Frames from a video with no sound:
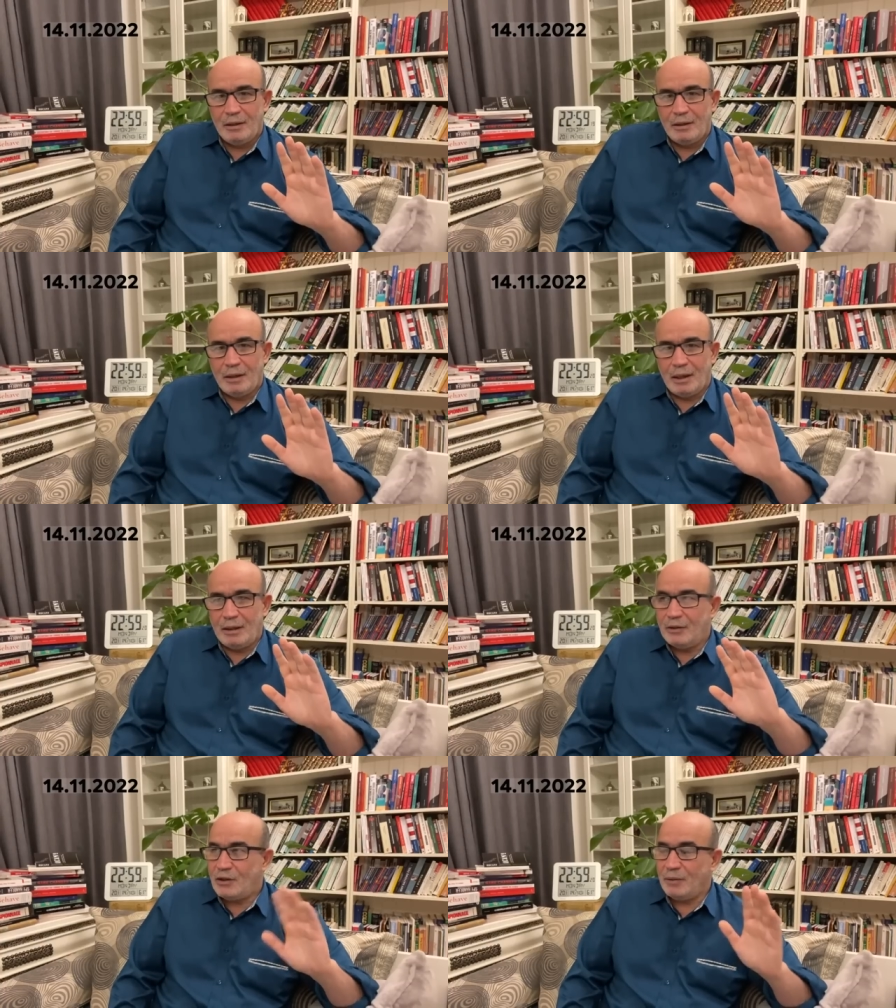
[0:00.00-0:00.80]

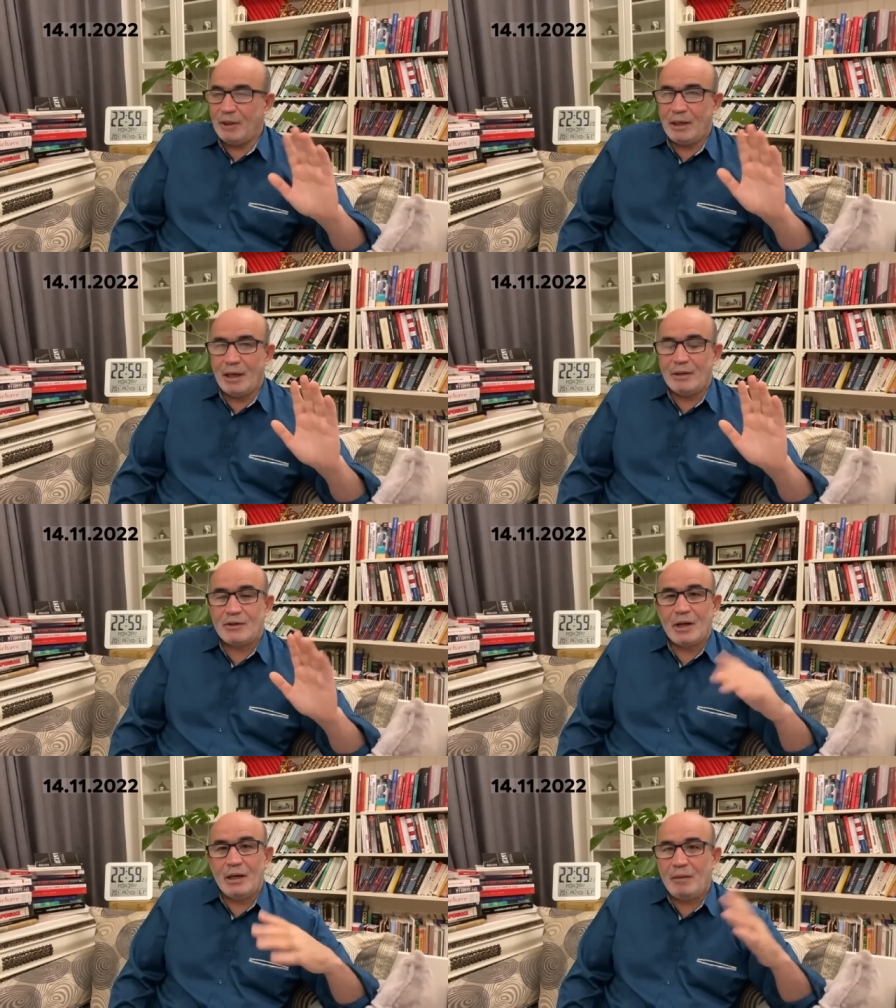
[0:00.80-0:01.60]
يعني نسيب القايد
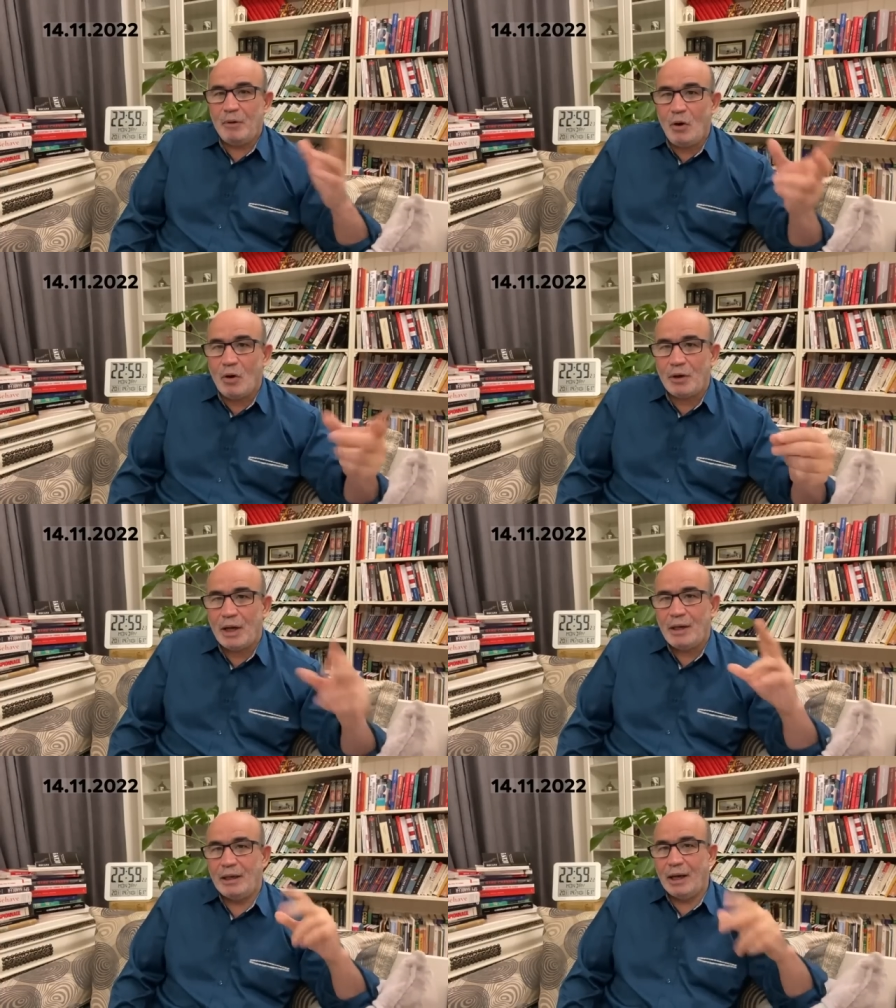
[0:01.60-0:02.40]
صالح
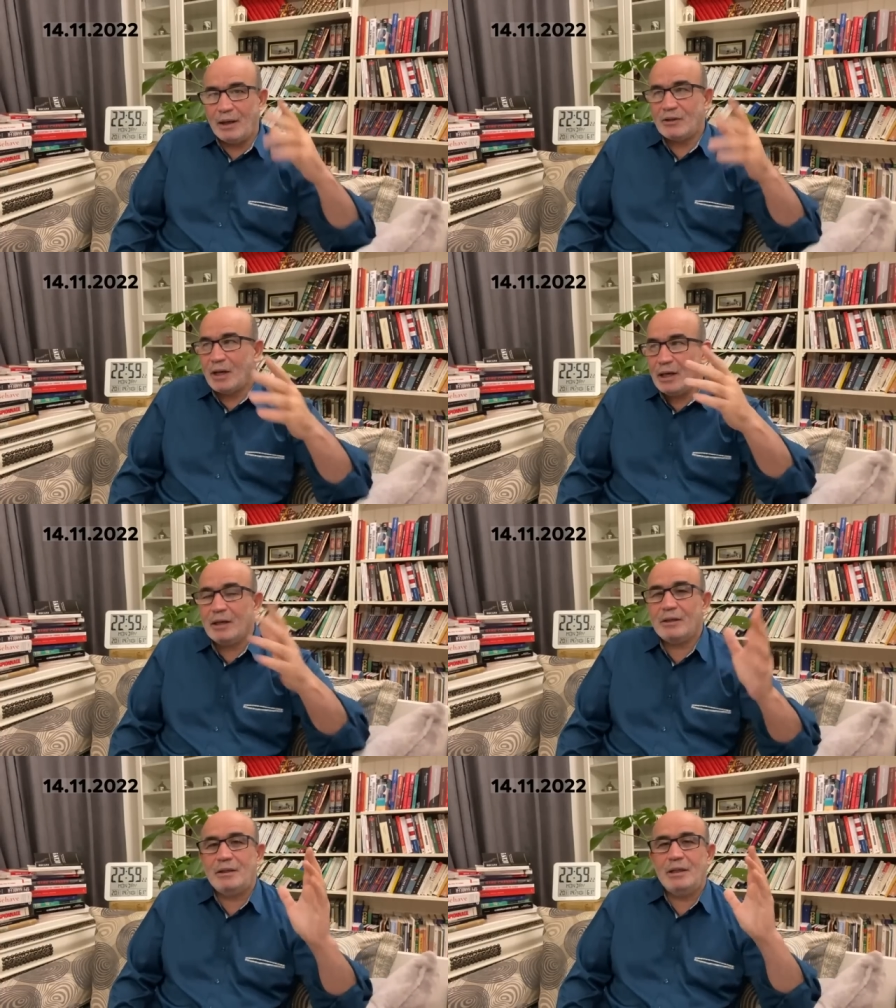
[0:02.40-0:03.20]
بحقنا القايد صالح
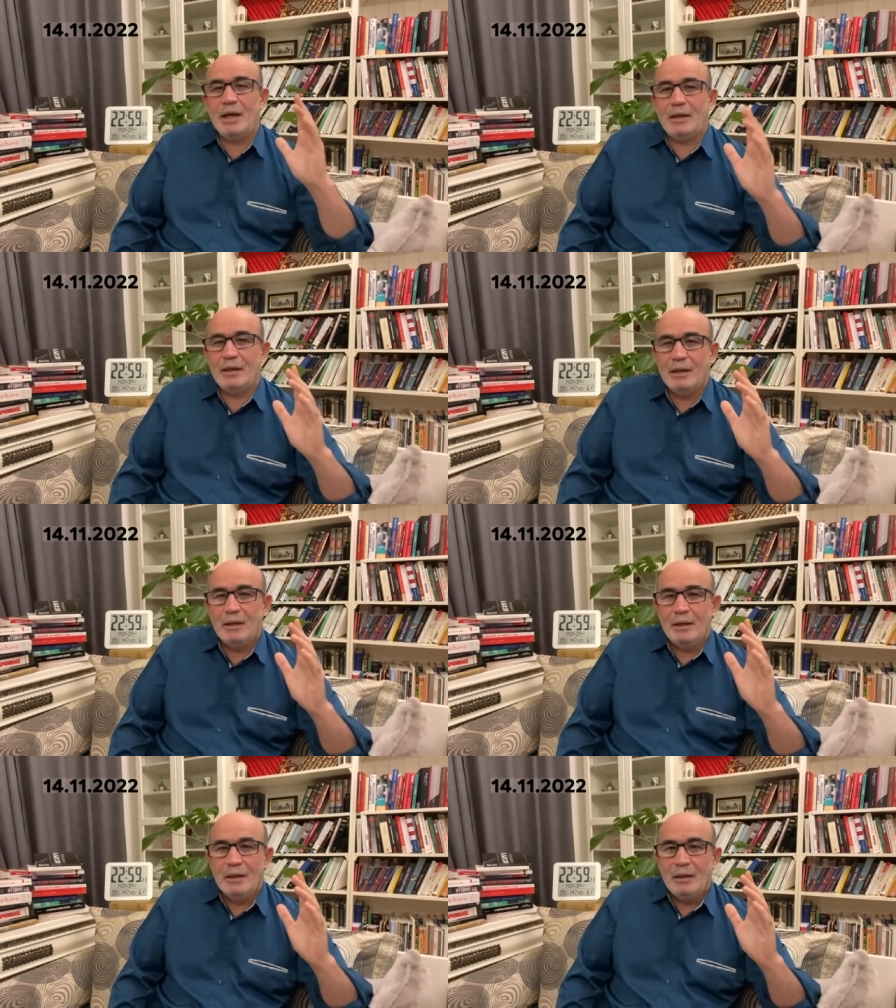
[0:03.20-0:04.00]
اغتيال
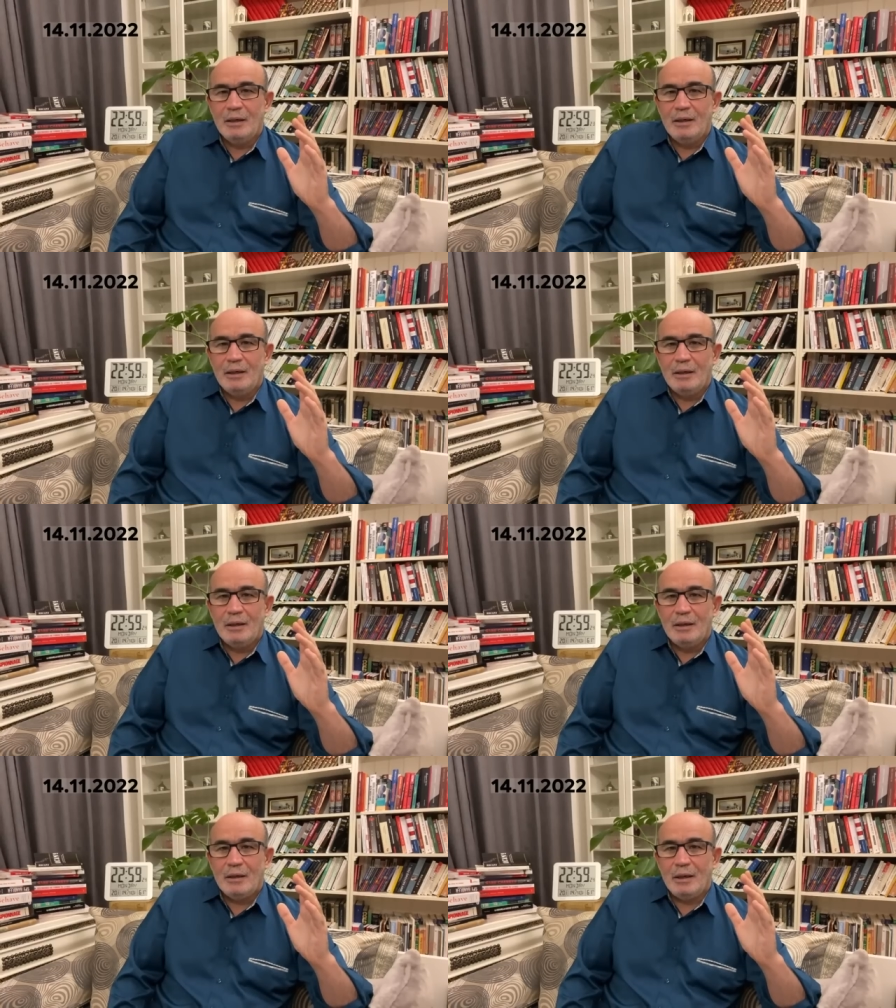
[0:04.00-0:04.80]

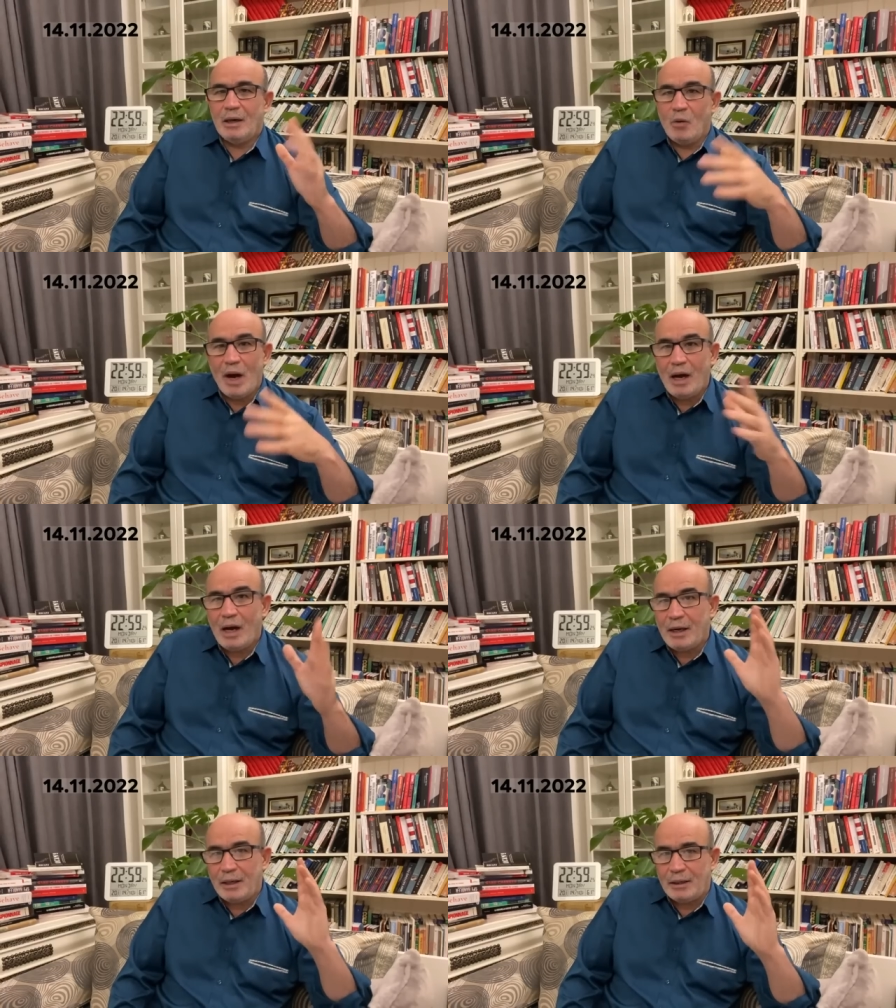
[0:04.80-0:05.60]
آه،
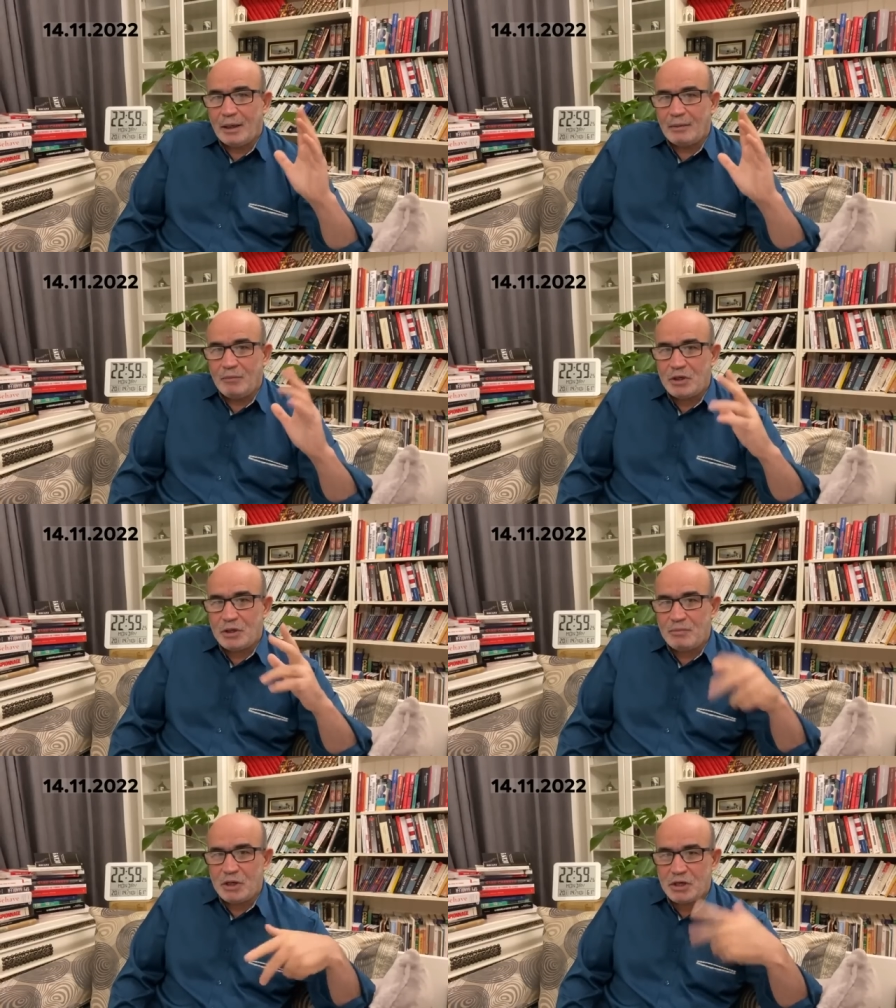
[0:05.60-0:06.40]
واخرين يعني
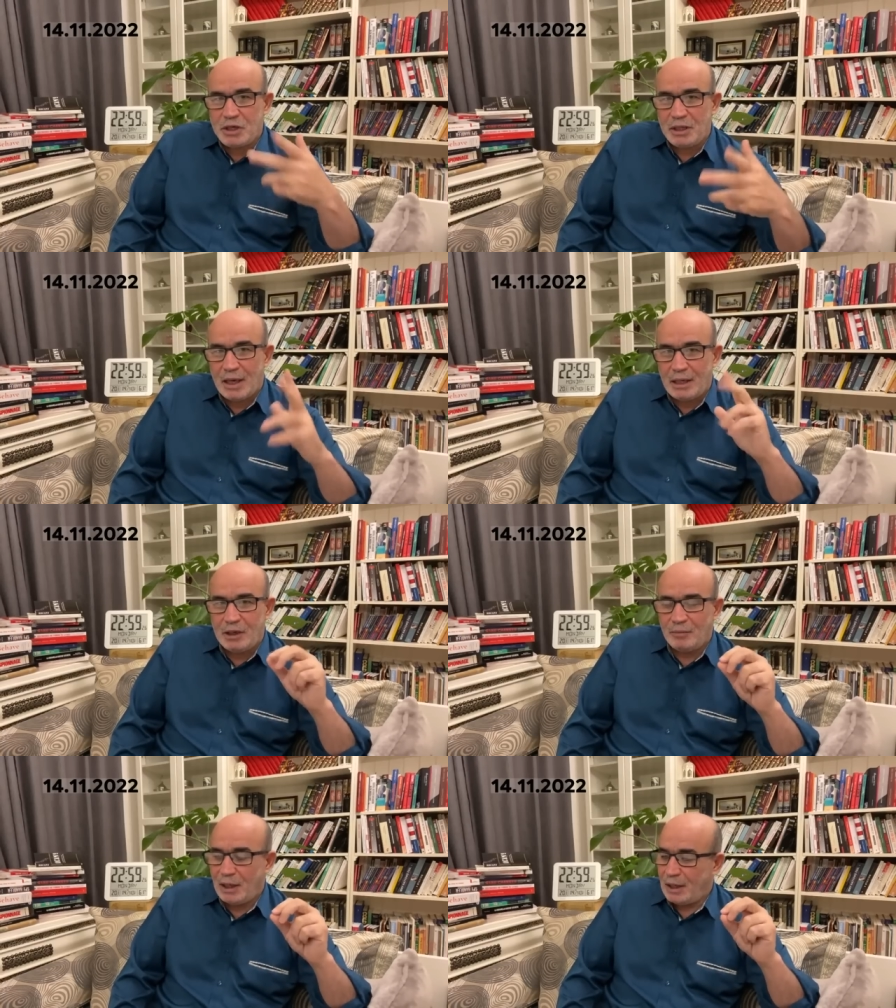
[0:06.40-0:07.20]
مش مش جديده
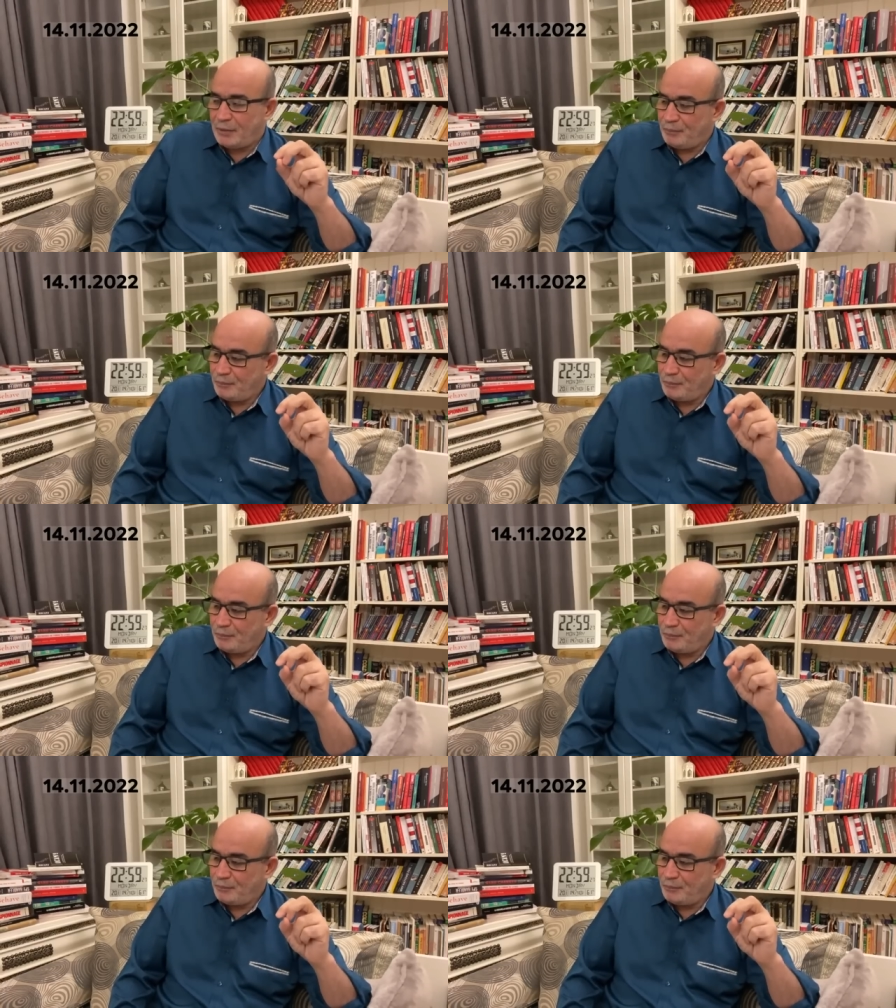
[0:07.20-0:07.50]
عليهم الان